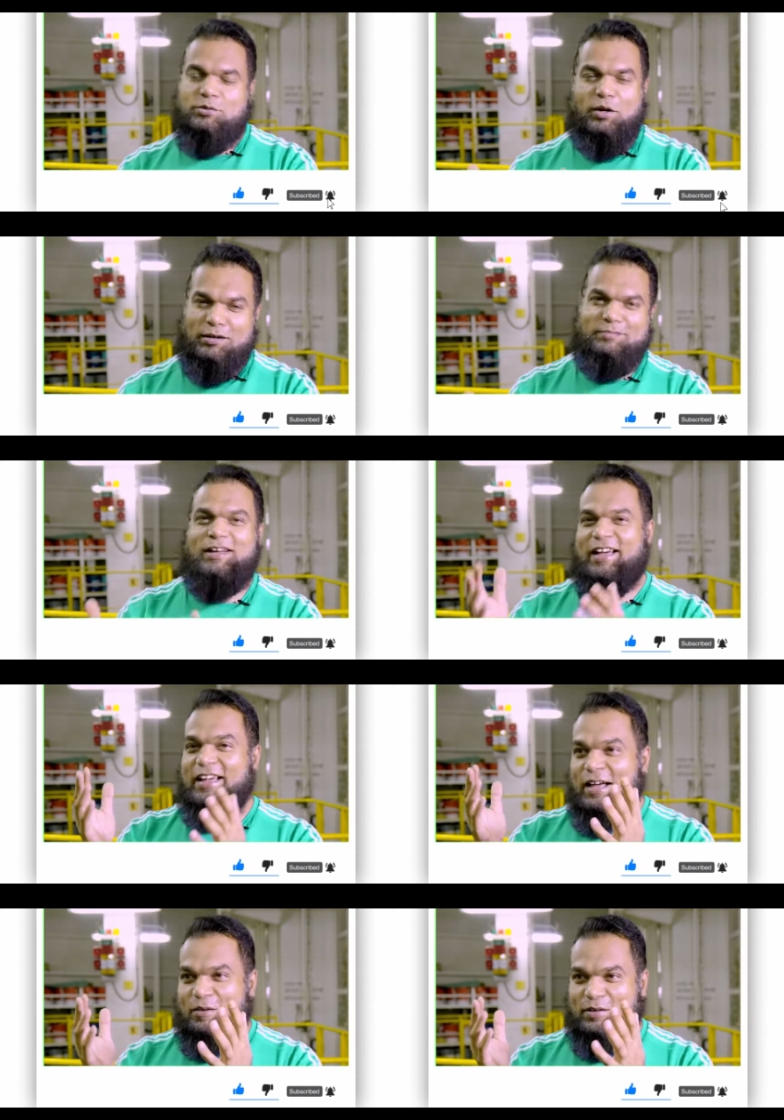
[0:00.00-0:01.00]
सॉरी
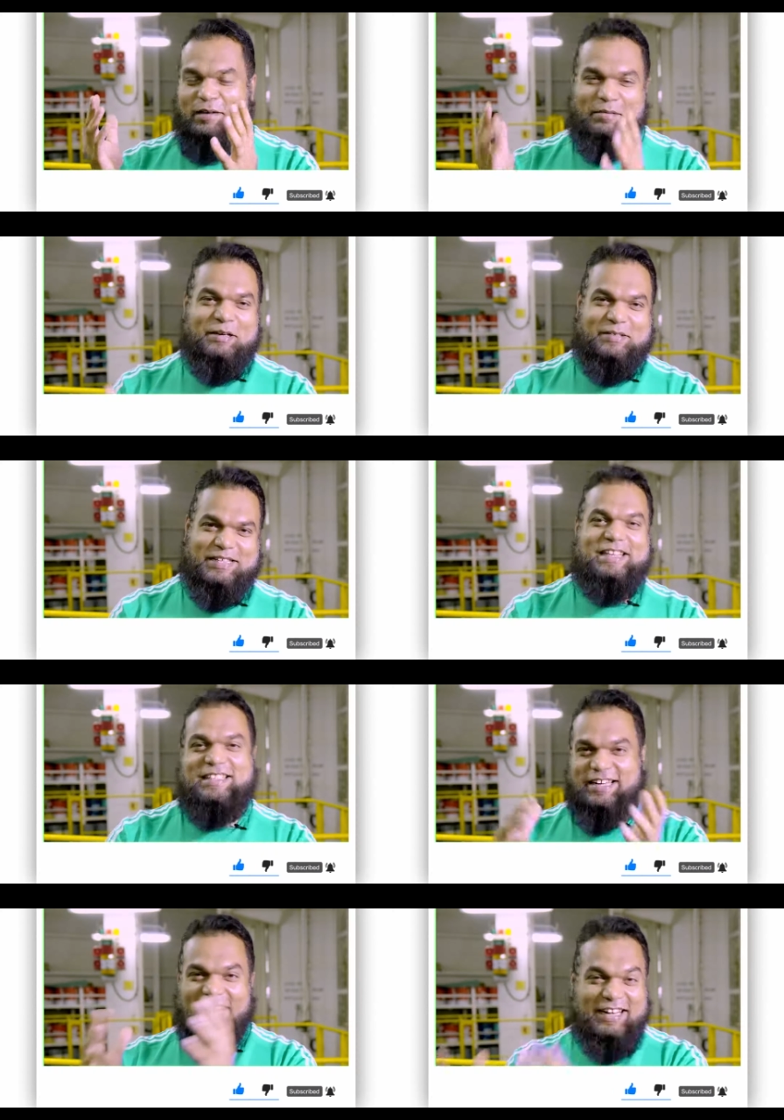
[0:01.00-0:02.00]
बट आई मीन टू से
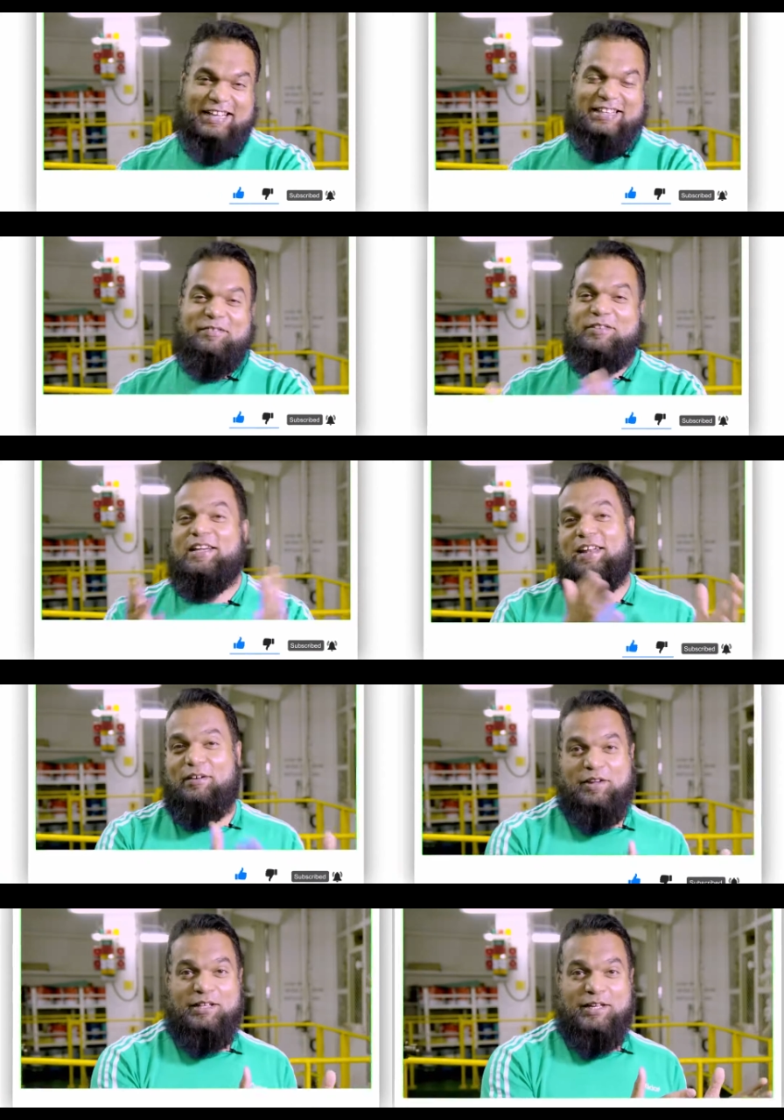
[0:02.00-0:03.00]
राइट की तरफ या
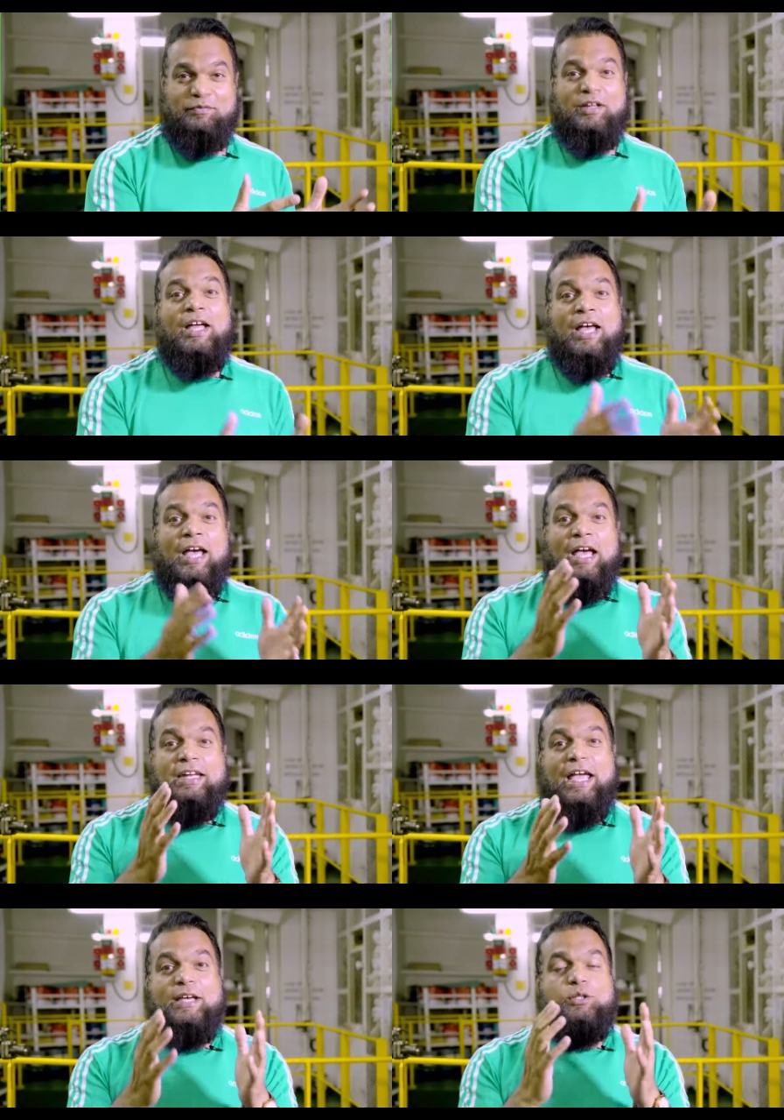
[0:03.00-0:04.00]
लेफ्ट की तरफ
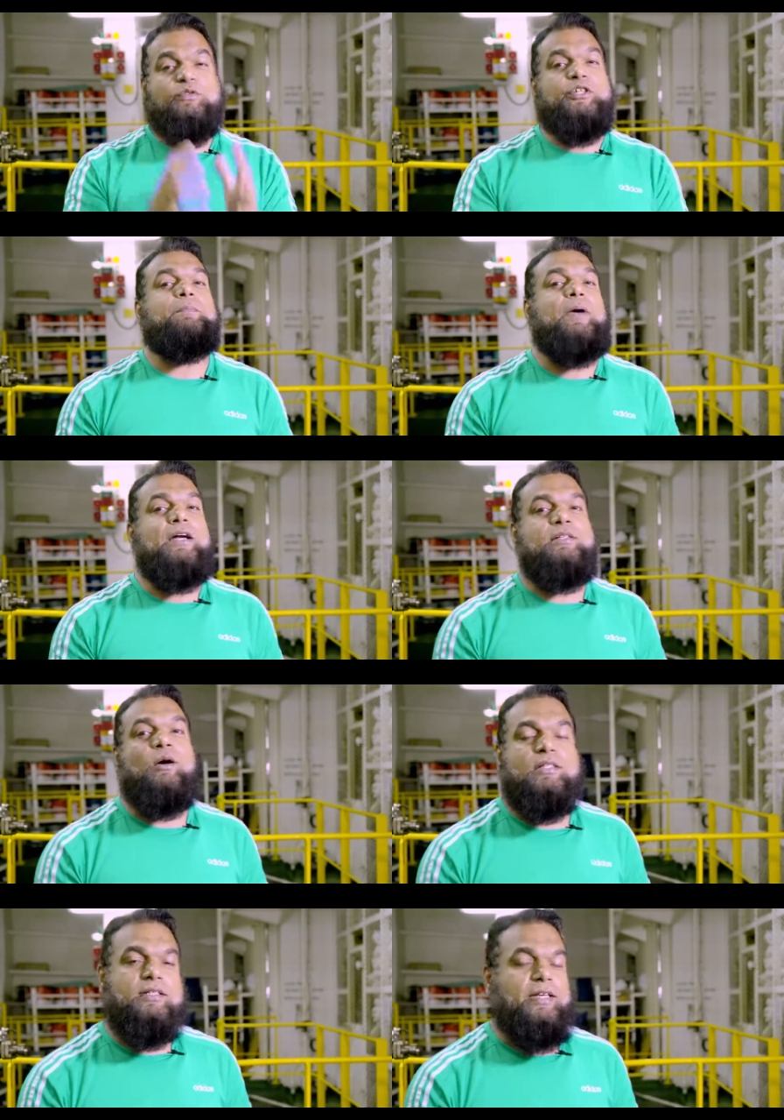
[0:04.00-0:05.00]
इन केस ऑफ शिप इट्स नॉट द